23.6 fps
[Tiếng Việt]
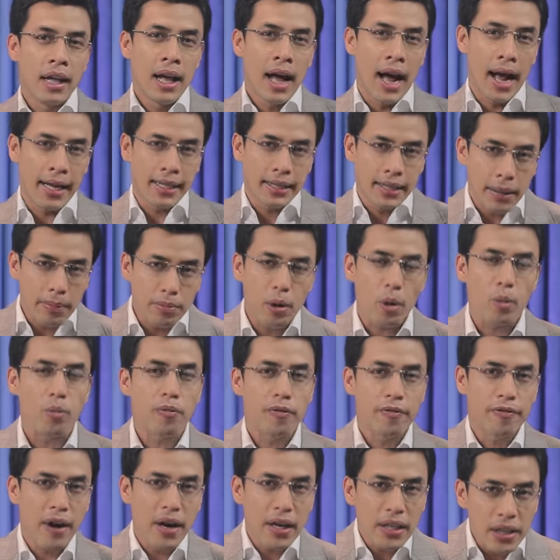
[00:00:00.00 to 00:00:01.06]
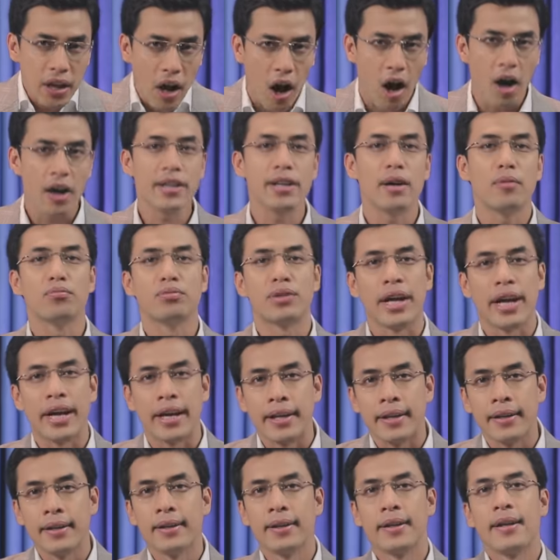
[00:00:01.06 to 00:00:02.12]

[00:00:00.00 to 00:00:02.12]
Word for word: Hãy tiếp tục phân nhỏ dòng tiền